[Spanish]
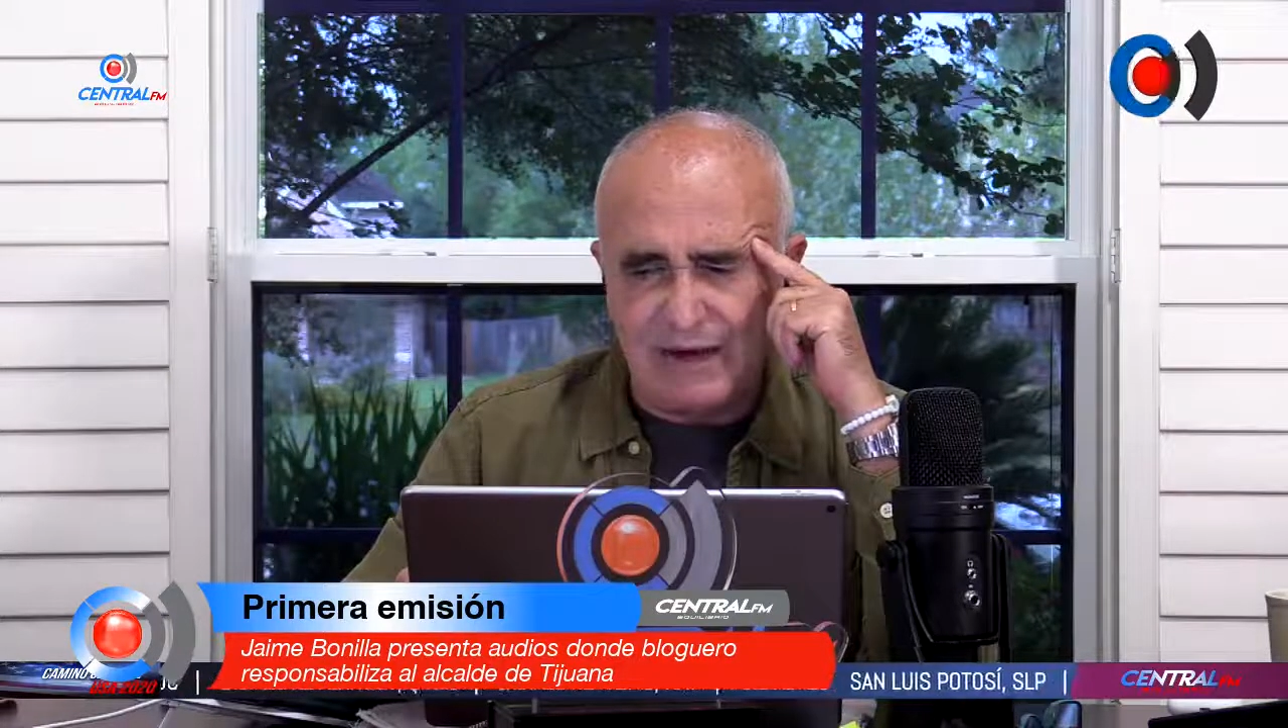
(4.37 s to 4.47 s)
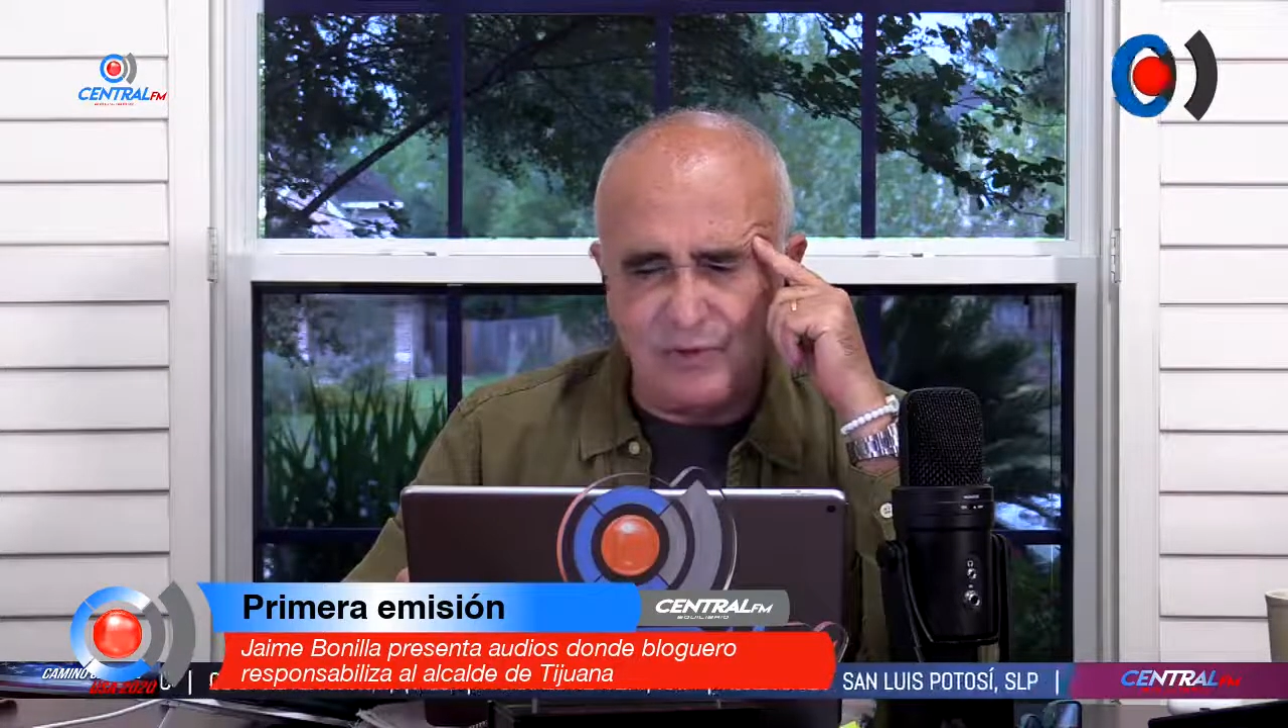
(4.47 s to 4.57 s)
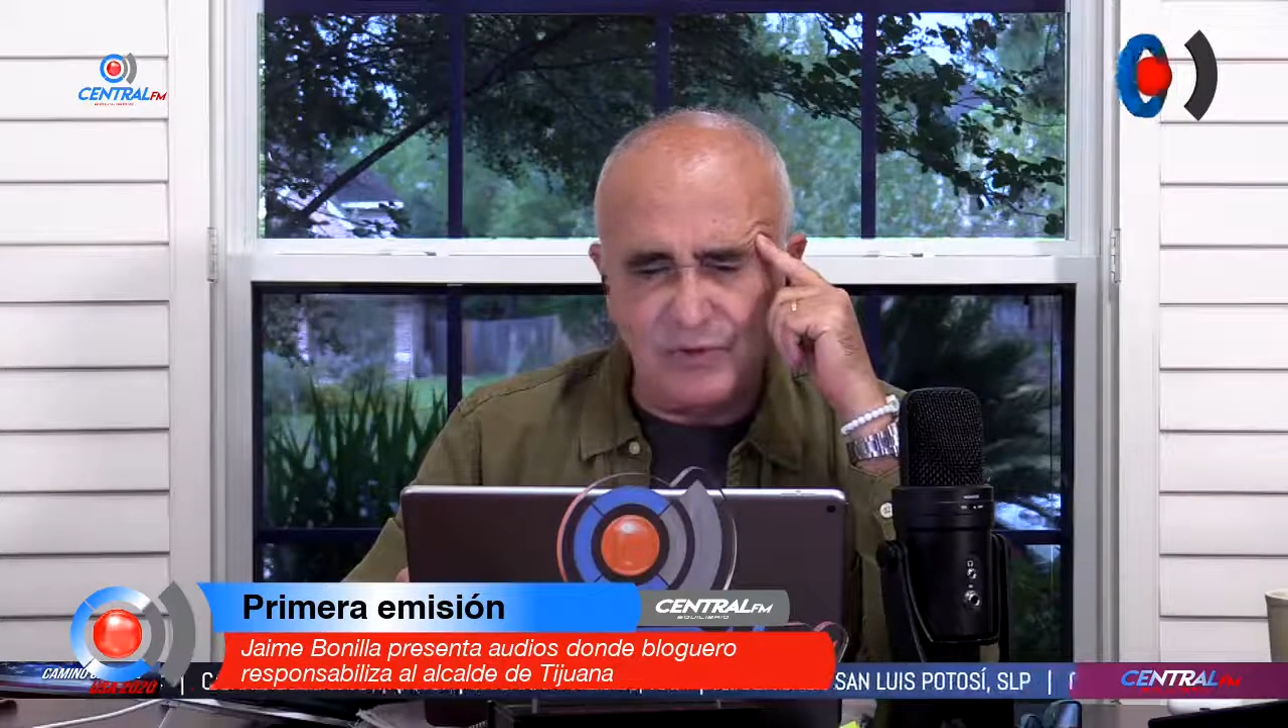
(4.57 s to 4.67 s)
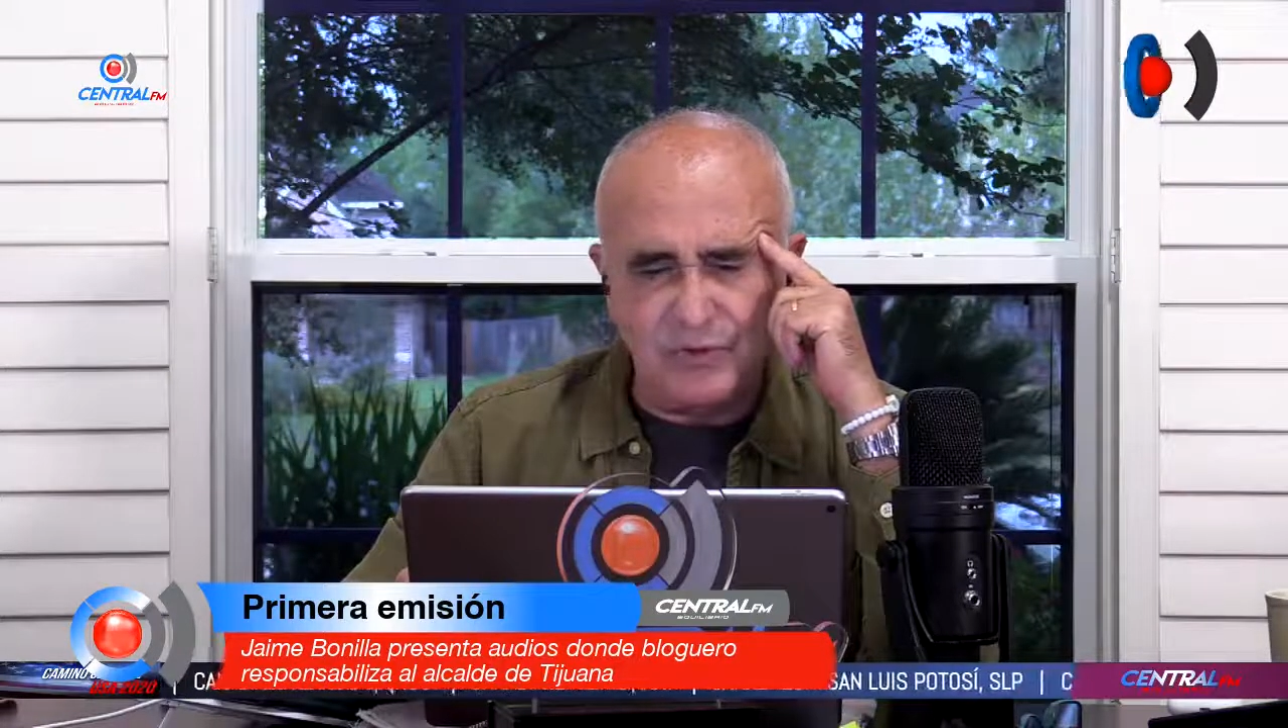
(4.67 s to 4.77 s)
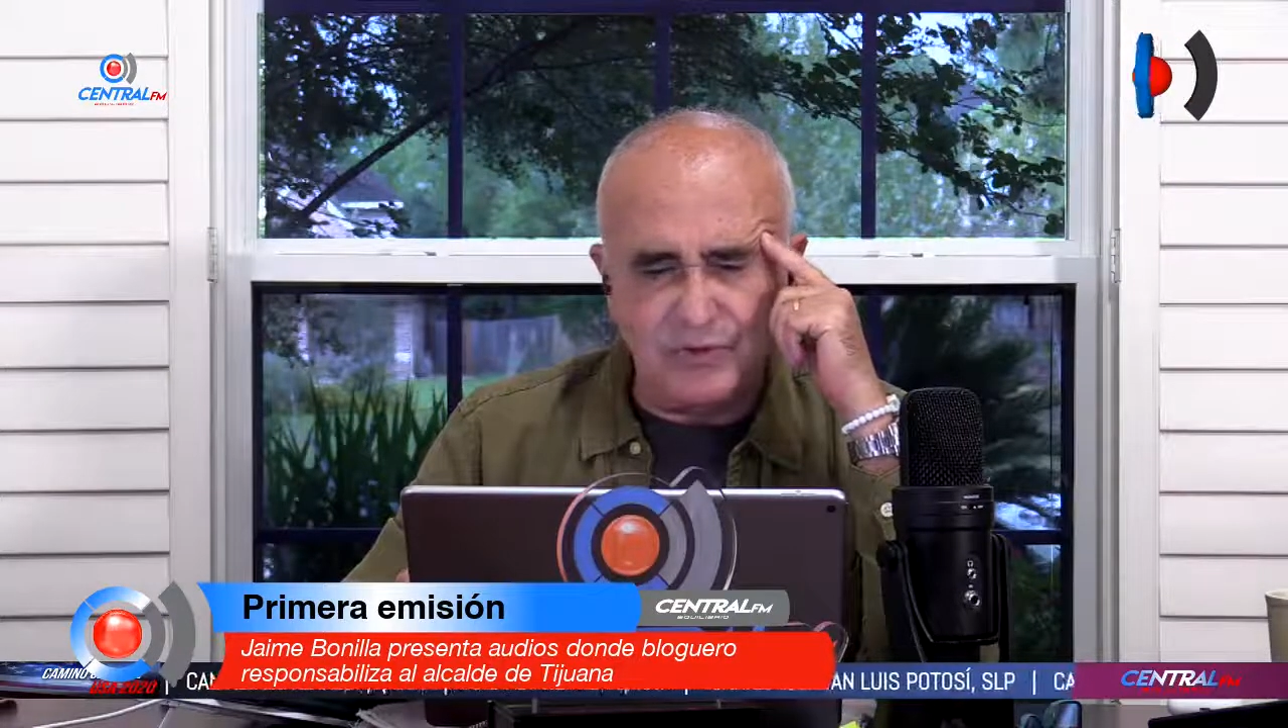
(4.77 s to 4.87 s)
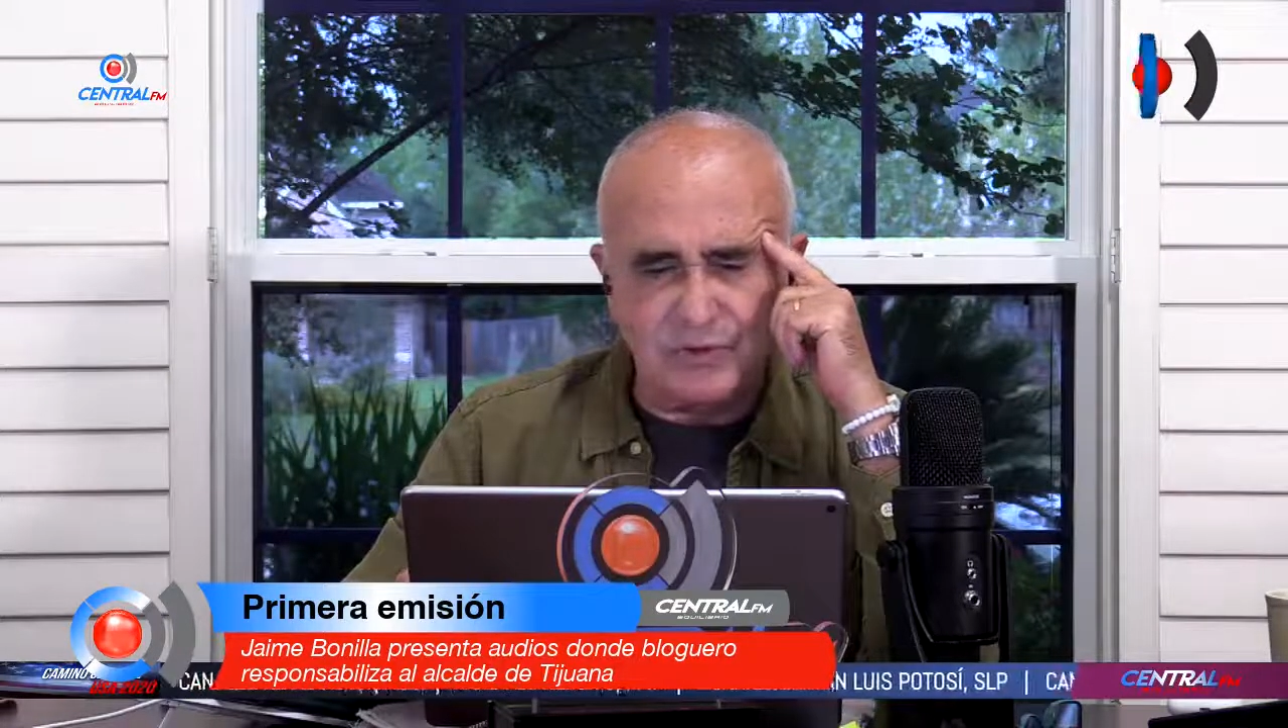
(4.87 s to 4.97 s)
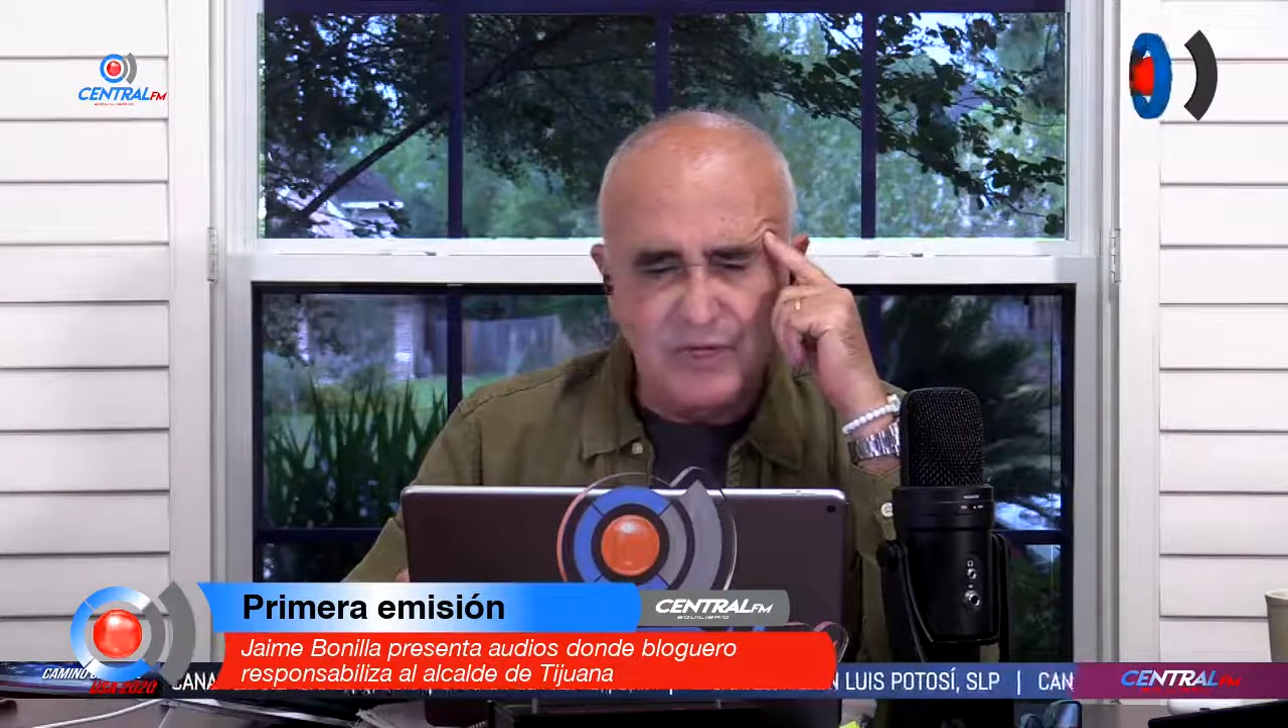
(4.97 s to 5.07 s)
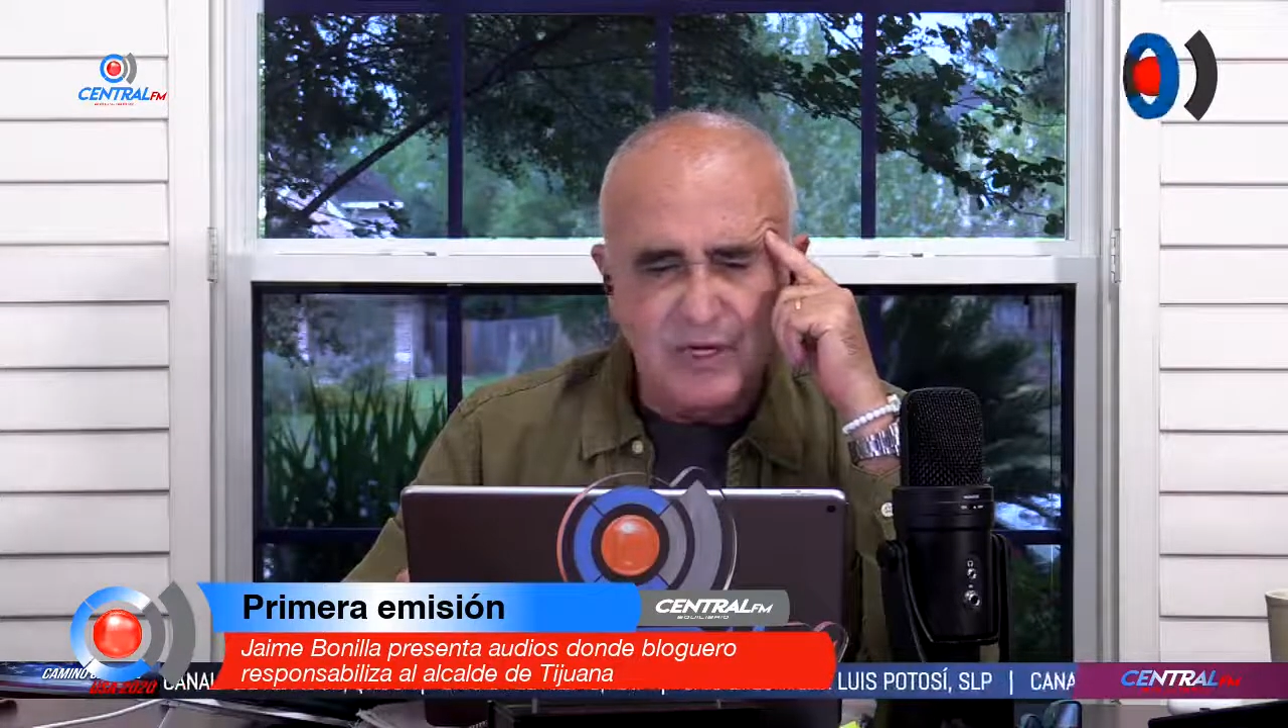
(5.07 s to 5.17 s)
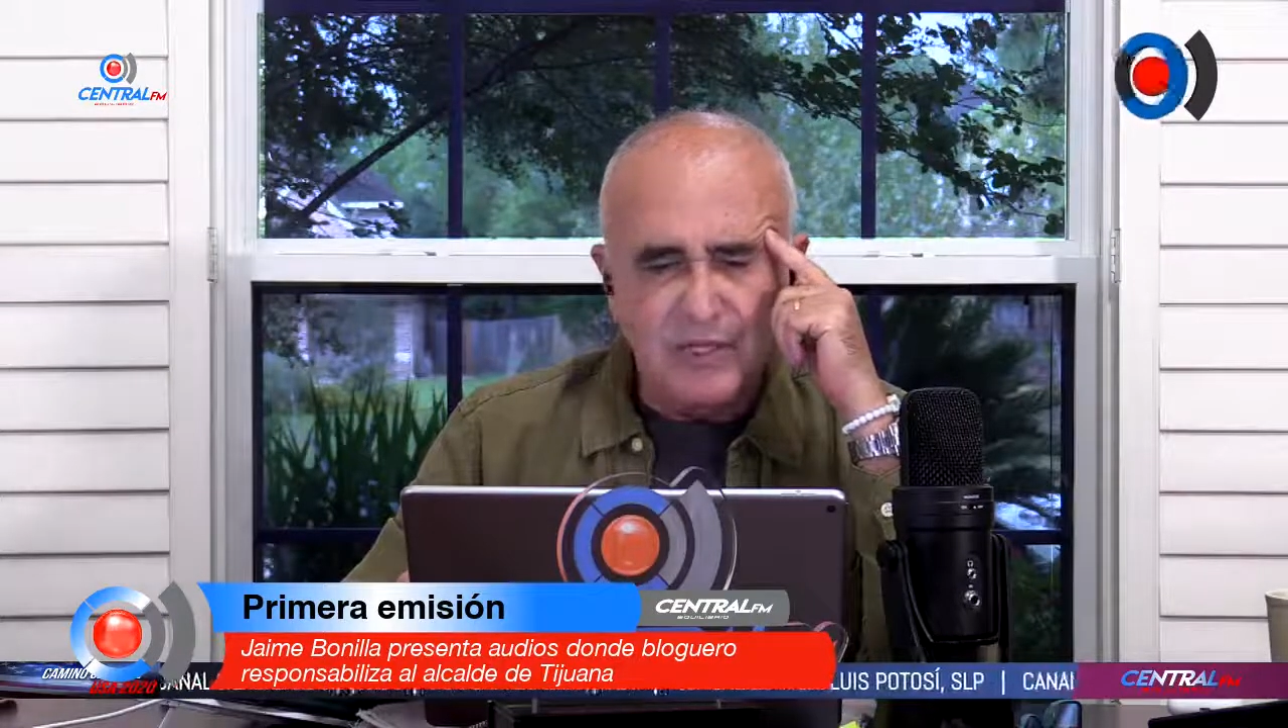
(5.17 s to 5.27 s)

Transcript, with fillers: audios